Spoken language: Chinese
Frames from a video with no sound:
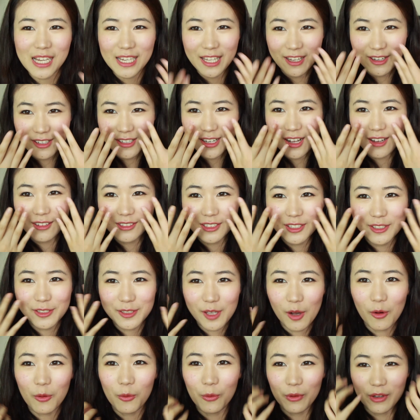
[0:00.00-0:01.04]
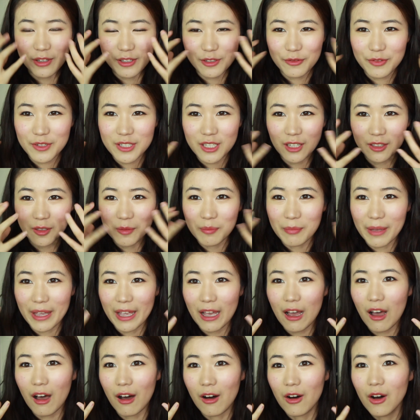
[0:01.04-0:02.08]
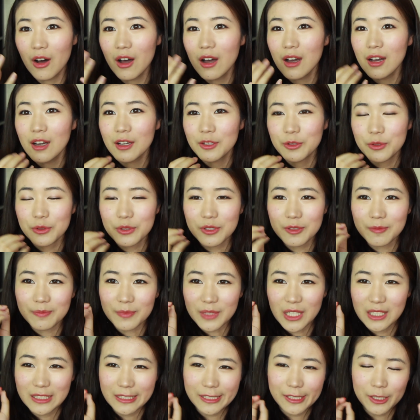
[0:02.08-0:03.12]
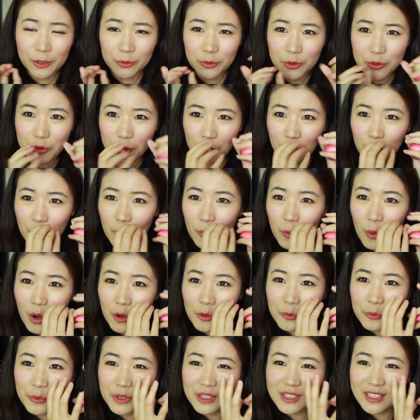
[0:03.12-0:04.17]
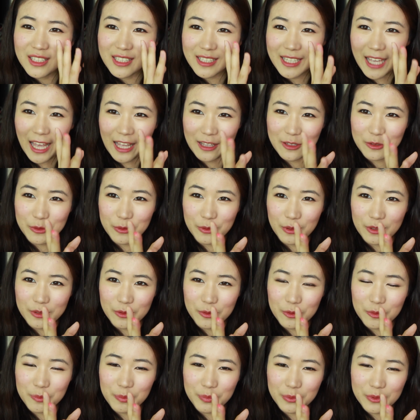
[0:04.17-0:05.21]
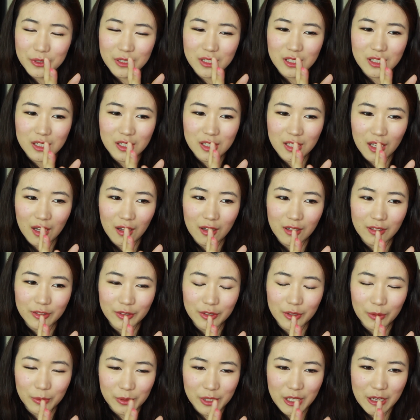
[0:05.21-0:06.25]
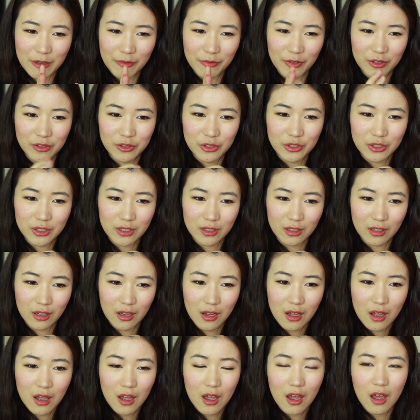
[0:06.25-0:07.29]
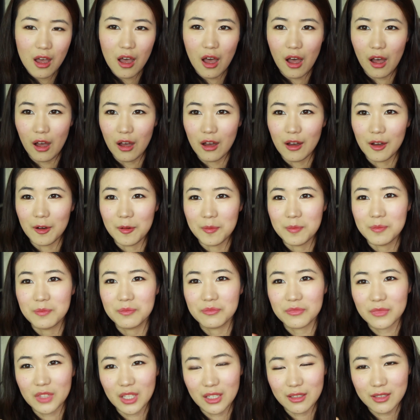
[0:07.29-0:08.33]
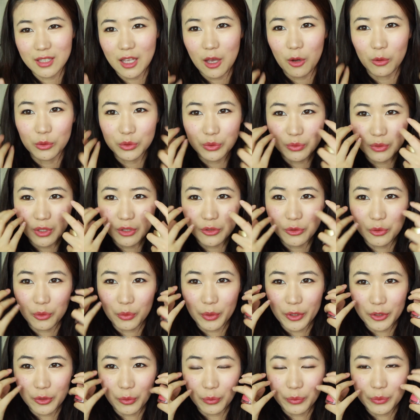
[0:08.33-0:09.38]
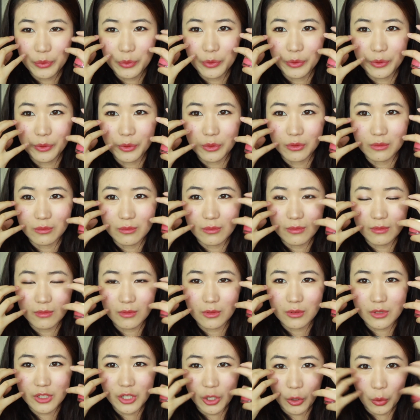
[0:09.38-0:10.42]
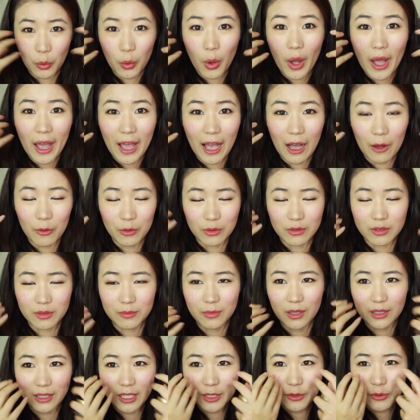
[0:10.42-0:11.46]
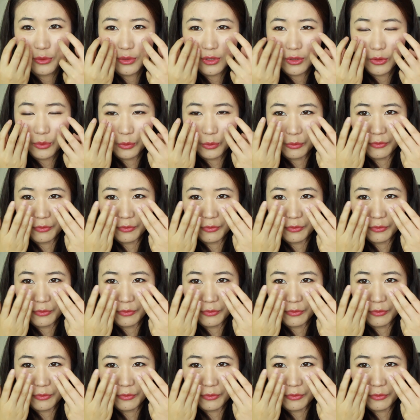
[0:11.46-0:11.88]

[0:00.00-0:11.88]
在脸上的效果也是非常的美好，就是有那种光晕的感觉，就是不是像有些粉质的呃。嗯腮红涂上去会容易成块啊，或者怎么样，它就是那